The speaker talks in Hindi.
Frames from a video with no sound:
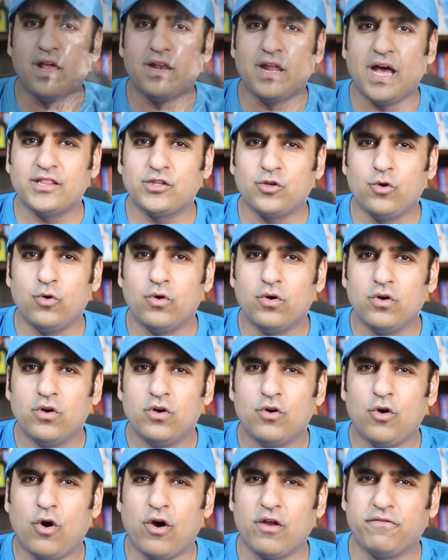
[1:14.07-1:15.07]
ख्याल को
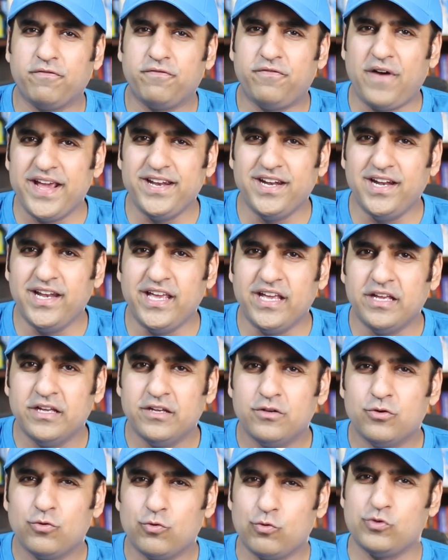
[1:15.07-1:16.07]
और फाइनली
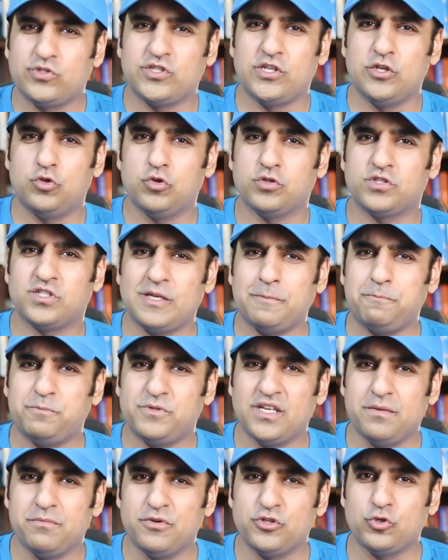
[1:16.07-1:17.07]
उसकी जो
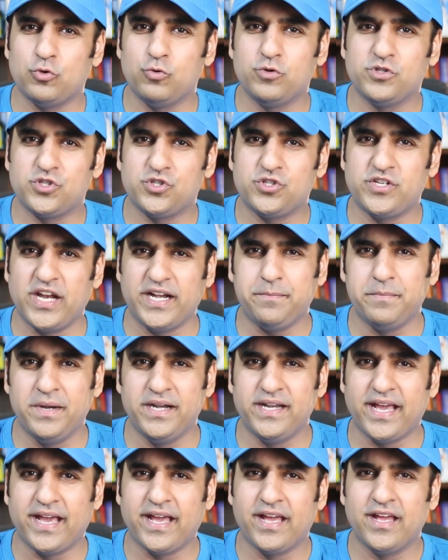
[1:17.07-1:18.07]
सबसे मशहूर
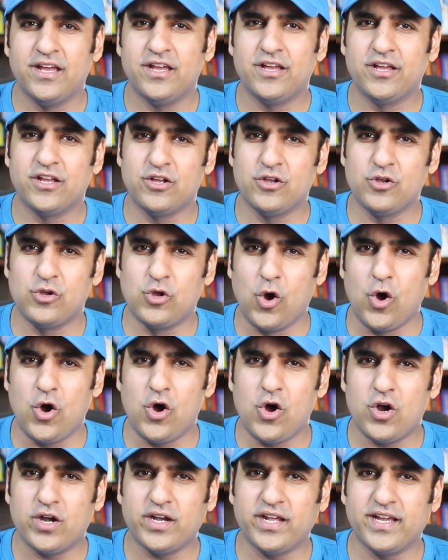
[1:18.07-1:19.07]
स्टेटमेंट है
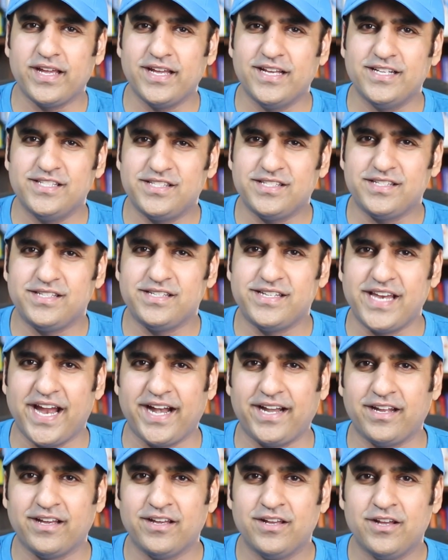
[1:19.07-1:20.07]
गॉड इज
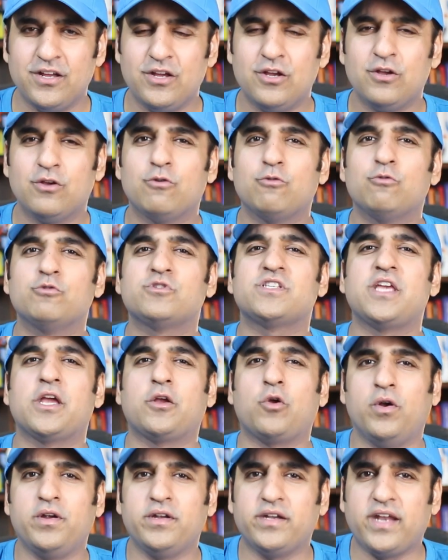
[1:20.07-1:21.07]
डेड
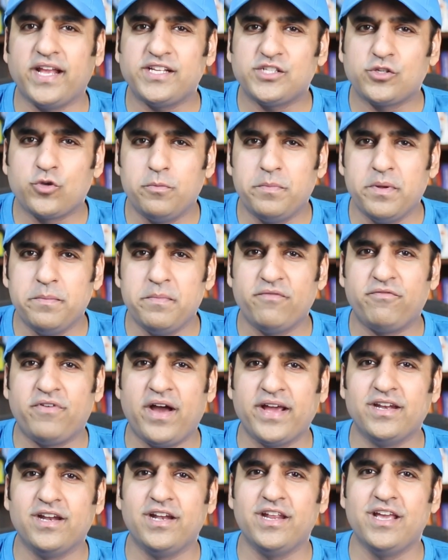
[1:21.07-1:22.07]
उसके कॉन्टेक्स्ट को भी मैं
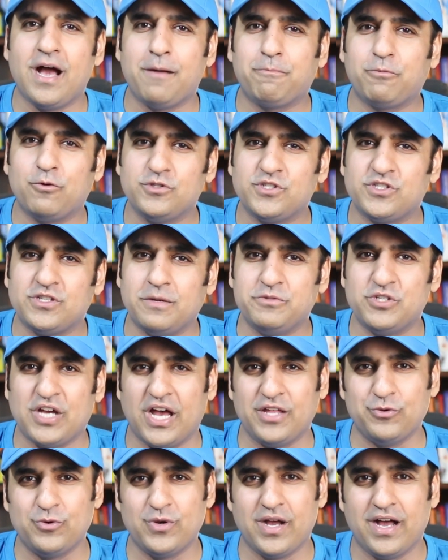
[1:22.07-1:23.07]
फाइनली आपको
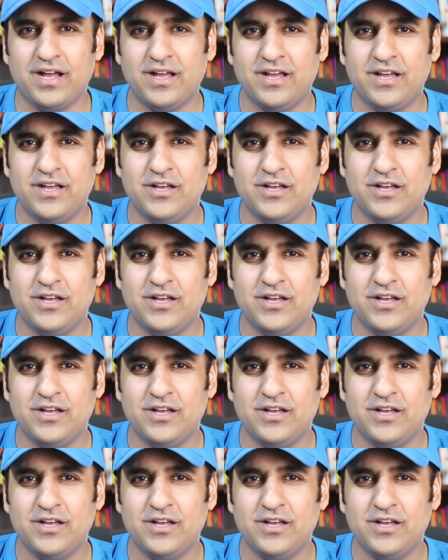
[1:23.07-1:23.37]
समझा दूंगा